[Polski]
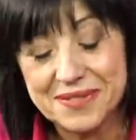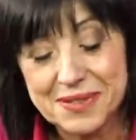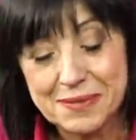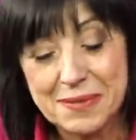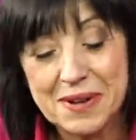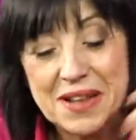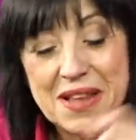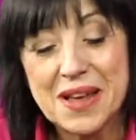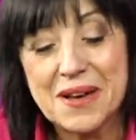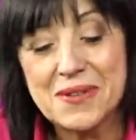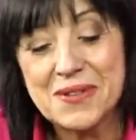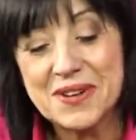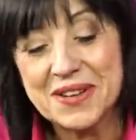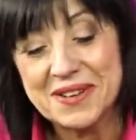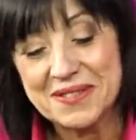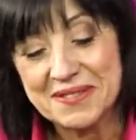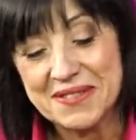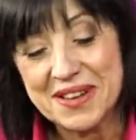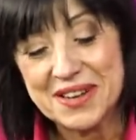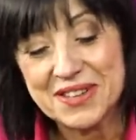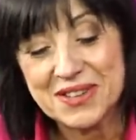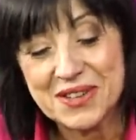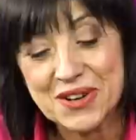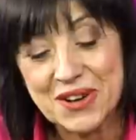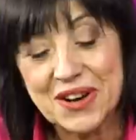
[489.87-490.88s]
wspaniały
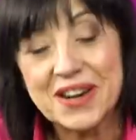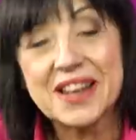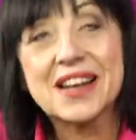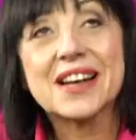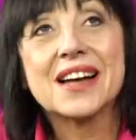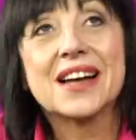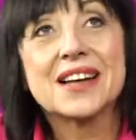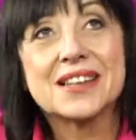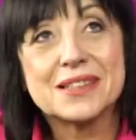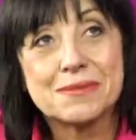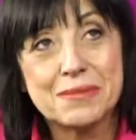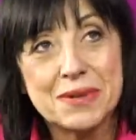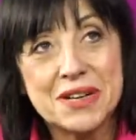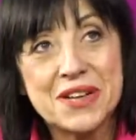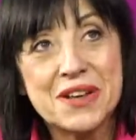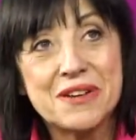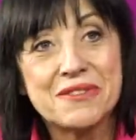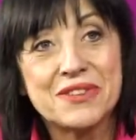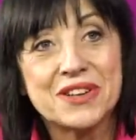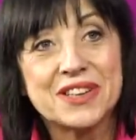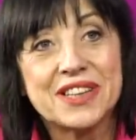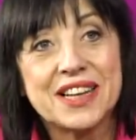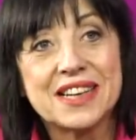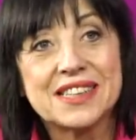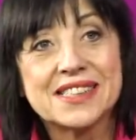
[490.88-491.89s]
nasz kolega
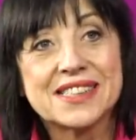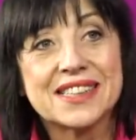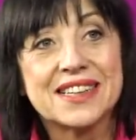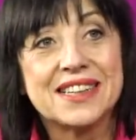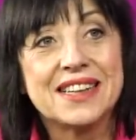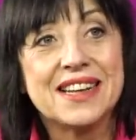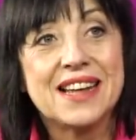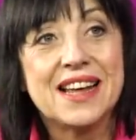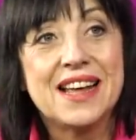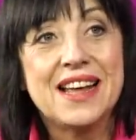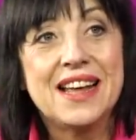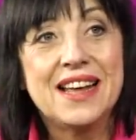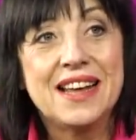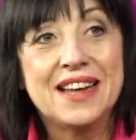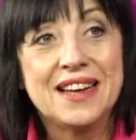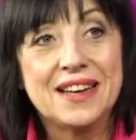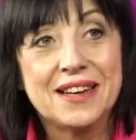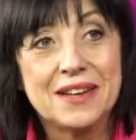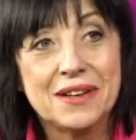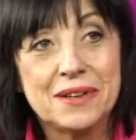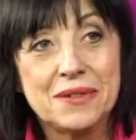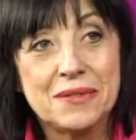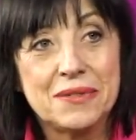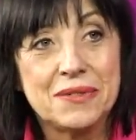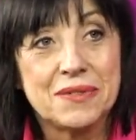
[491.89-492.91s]
Zbynia Wodecki,
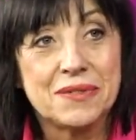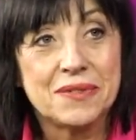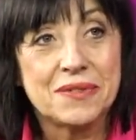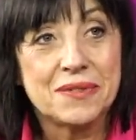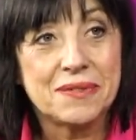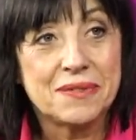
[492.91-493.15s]
y,